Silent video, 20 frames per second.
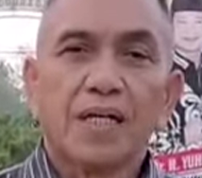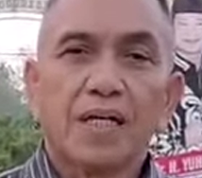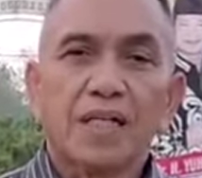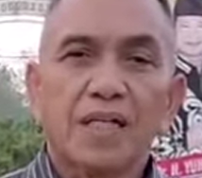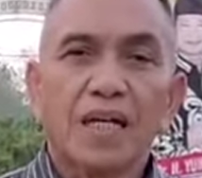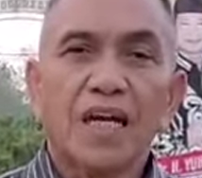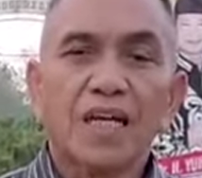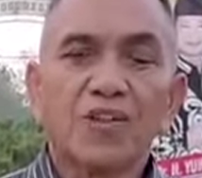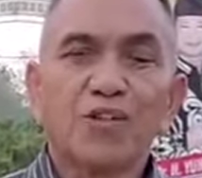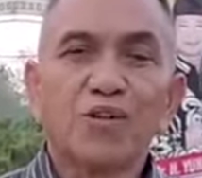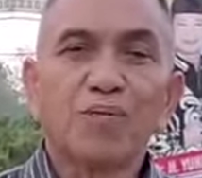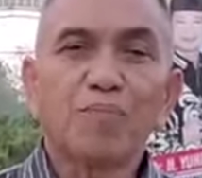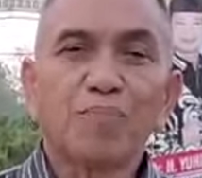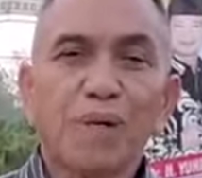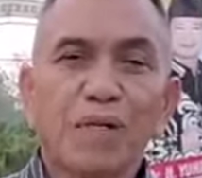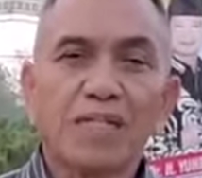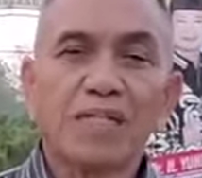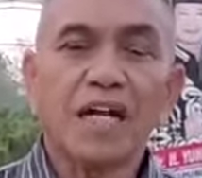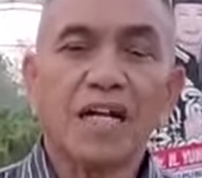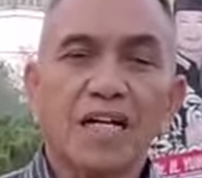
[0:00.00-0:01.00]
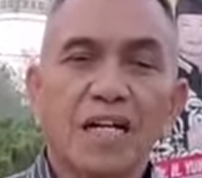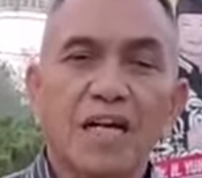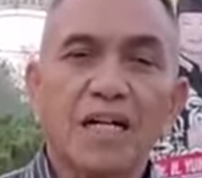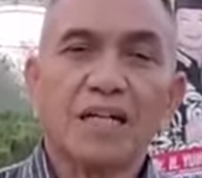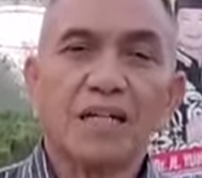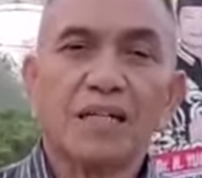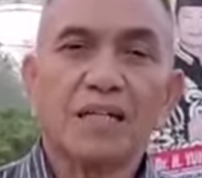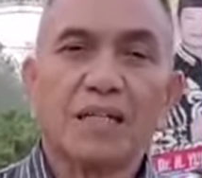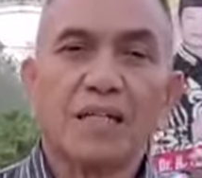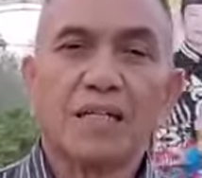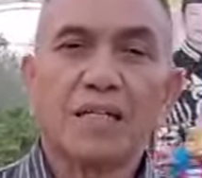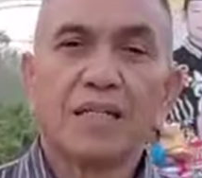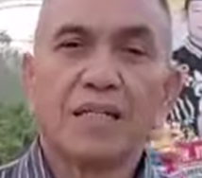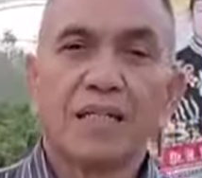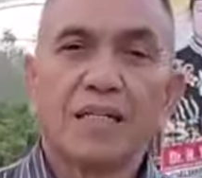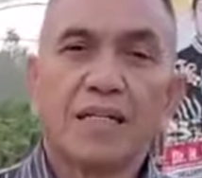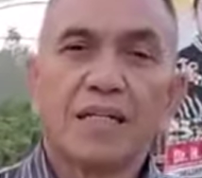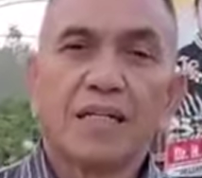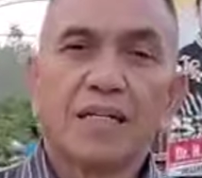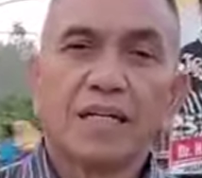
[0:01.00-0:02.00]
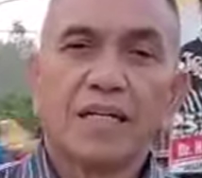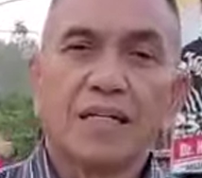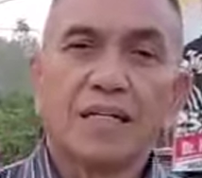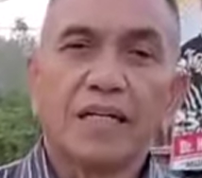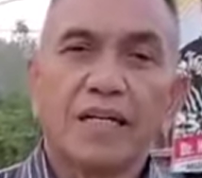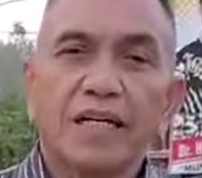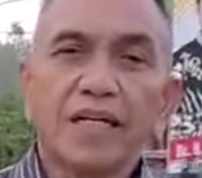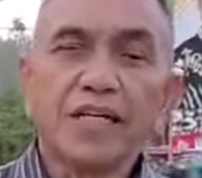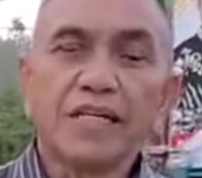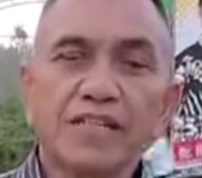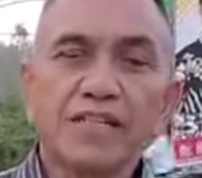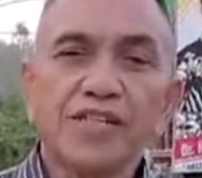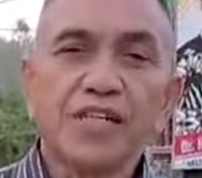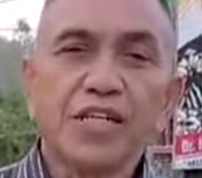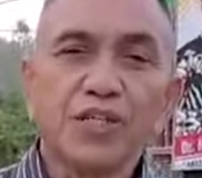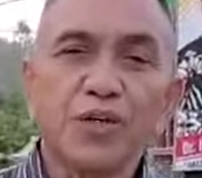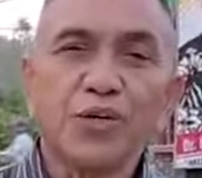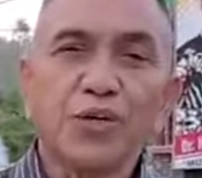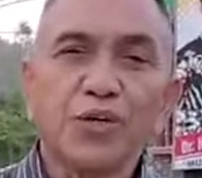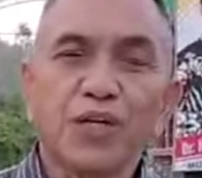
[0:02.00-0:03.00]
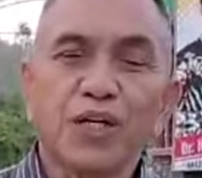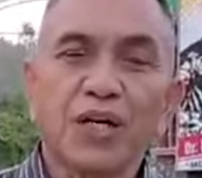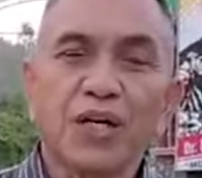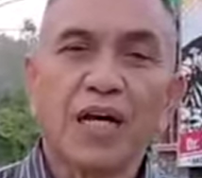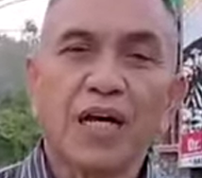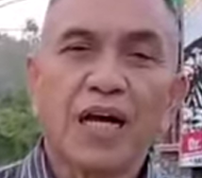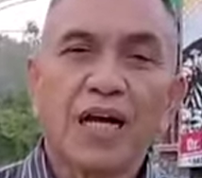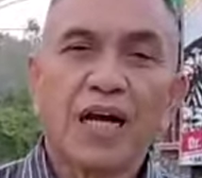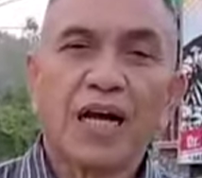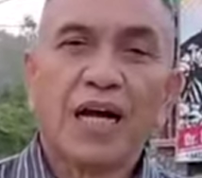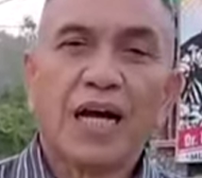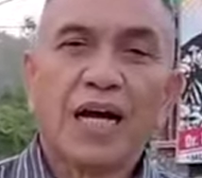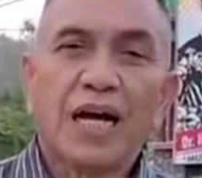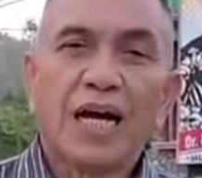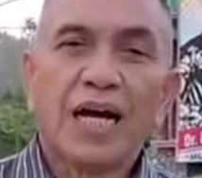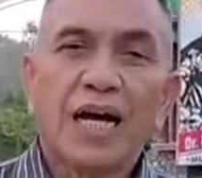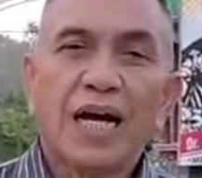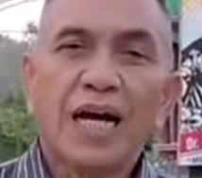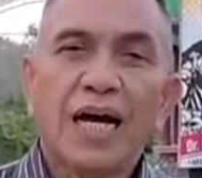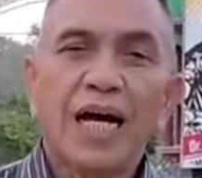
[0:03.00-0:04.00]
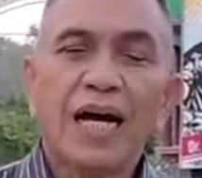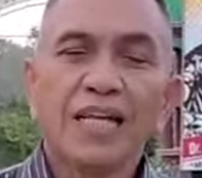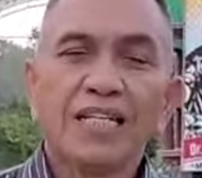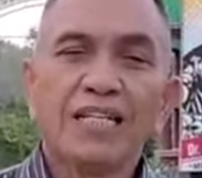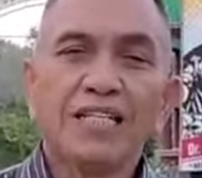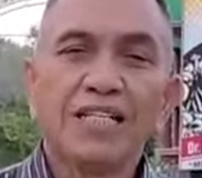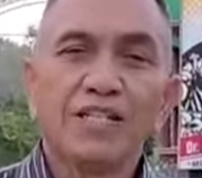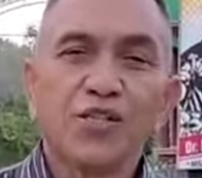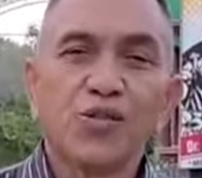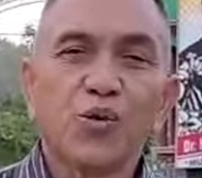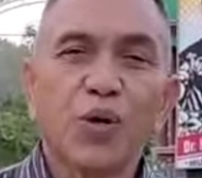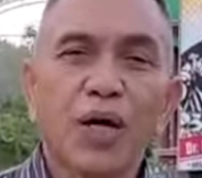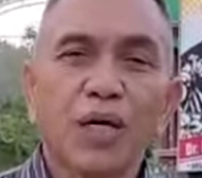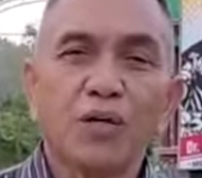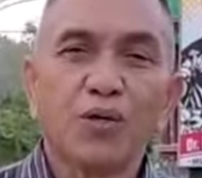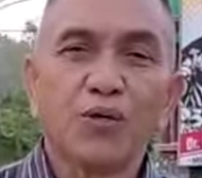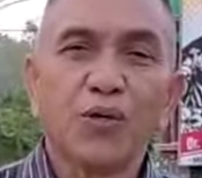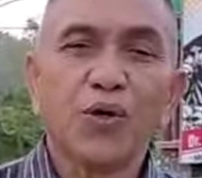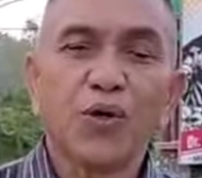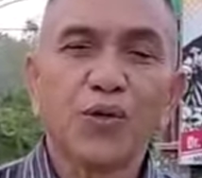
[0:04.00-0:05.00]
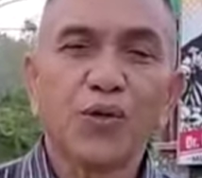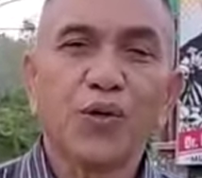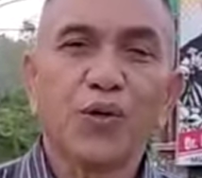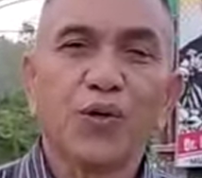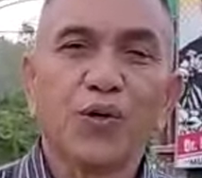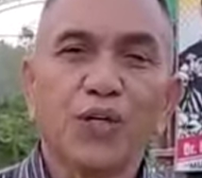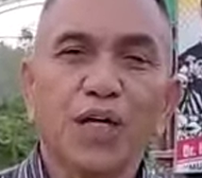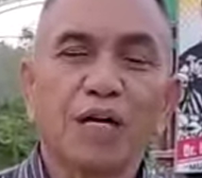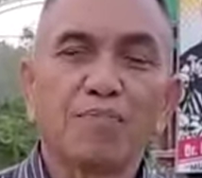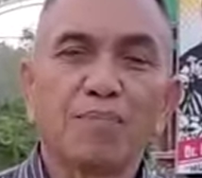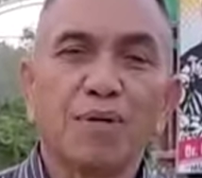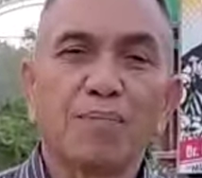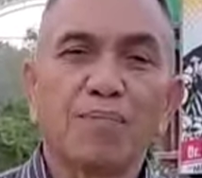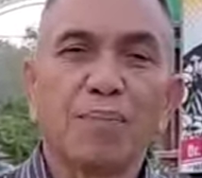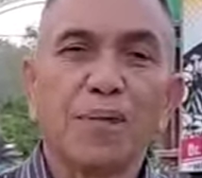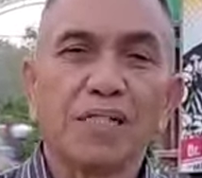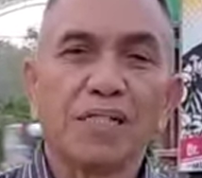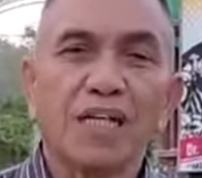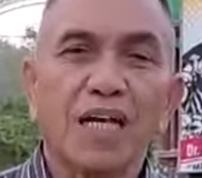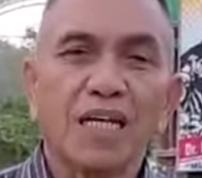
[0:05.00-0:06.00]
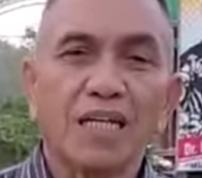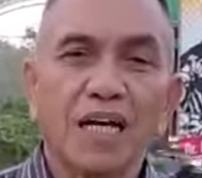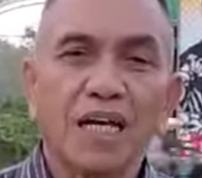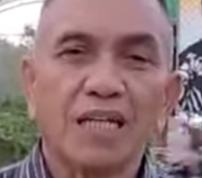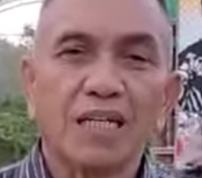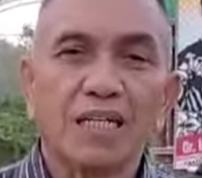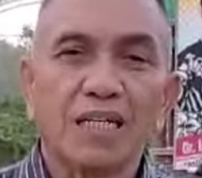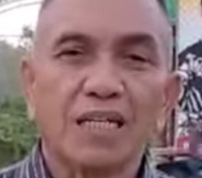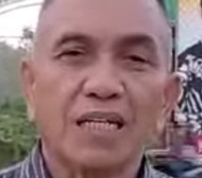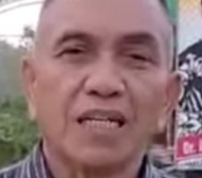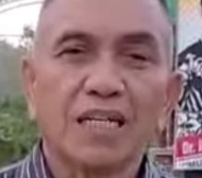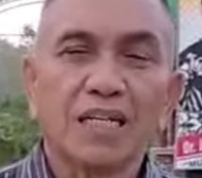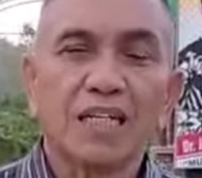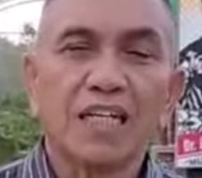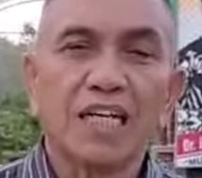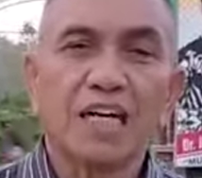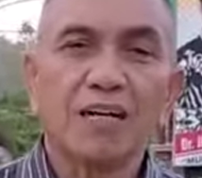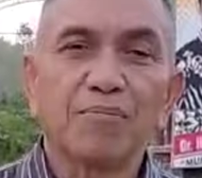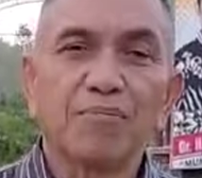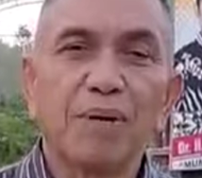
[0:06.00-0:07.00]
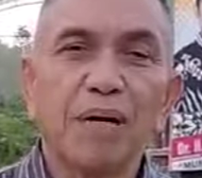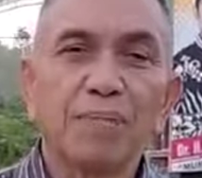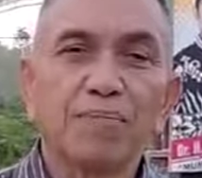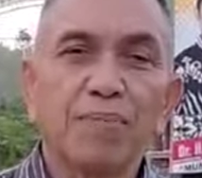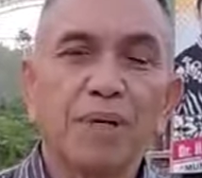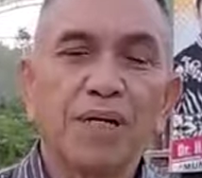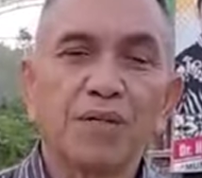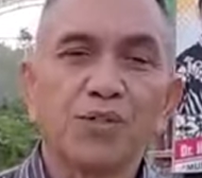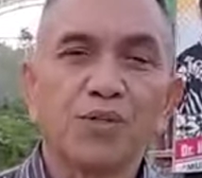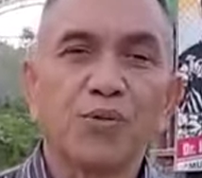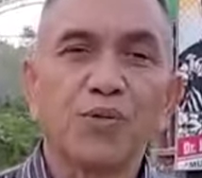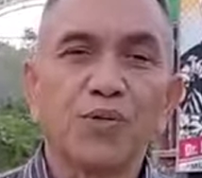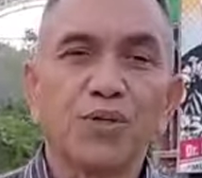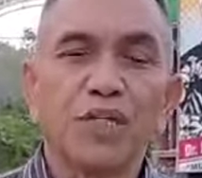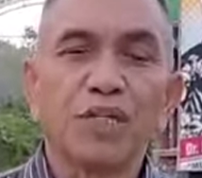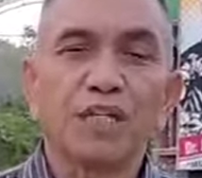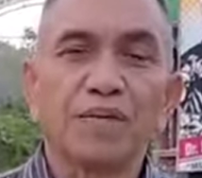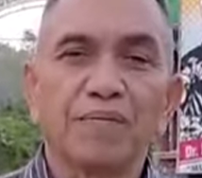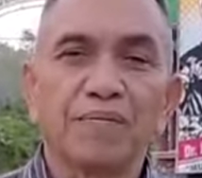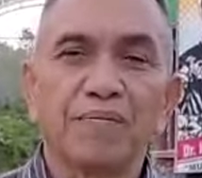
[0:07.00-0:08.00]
yaitu pasangan Insinyur Haji Suhandoyo yang berpasangan dengan Bapak Suudin.